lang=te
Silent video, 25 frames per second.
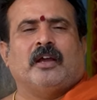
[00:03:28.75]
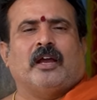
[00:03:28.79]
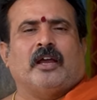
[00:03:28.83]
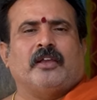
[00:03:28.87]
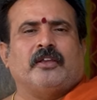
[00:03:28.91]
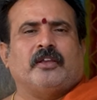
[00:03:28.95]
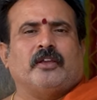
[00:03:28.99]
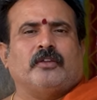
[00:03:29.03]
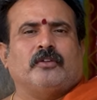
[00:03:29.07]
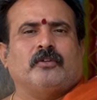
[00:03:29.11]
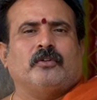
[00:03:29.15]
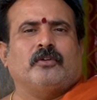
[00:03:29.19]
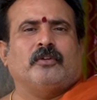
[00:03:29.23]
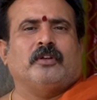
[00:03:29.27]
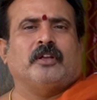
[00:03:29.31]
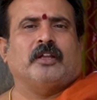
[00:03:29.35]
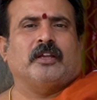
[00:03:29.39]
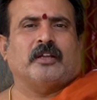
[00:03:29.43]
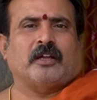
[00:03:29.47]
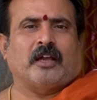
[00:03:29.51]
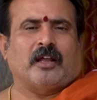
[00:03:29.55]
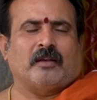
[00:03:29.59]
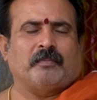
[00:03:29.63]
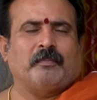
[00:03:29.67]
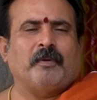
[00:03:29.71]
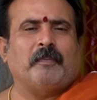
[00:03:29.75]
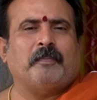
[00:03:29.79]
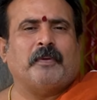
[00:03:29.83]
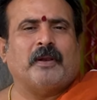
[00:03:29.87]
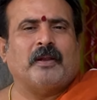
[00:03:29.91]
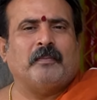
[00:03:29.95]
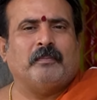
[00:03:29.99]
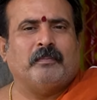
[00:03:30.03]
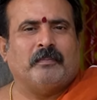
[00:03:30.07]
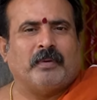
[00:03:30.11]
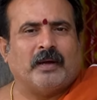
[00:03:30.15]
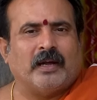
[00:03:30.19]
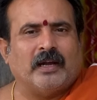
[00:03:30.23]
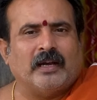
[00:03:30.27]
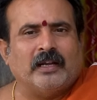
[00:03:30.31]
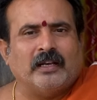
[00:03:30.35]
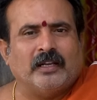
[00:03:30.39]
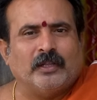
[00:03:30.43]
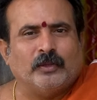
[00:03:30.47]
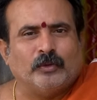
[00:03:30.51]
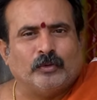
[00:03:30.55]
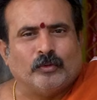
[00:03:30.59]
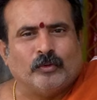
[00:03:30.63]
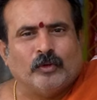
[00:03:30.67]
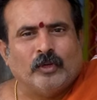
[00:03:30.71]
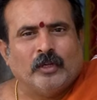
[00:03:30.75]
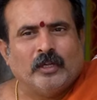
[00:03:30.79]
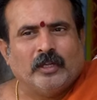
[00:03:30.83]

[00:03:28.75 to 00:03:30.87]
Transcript: అయ్యయ్యో నీ కర్మఫలం బాగలేదు